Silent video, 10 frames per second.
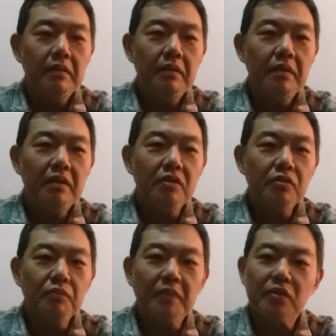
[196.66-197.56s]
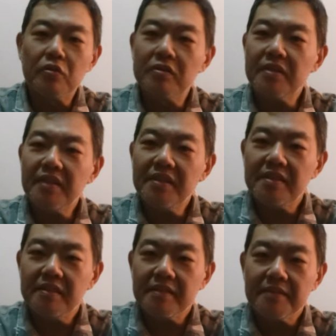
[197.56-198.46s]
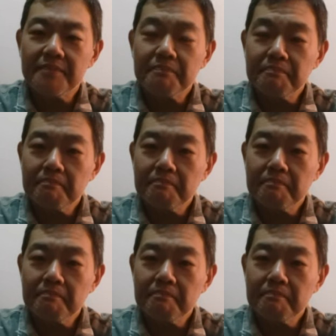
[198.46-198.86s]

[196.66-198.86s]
E isso passou uns três dias.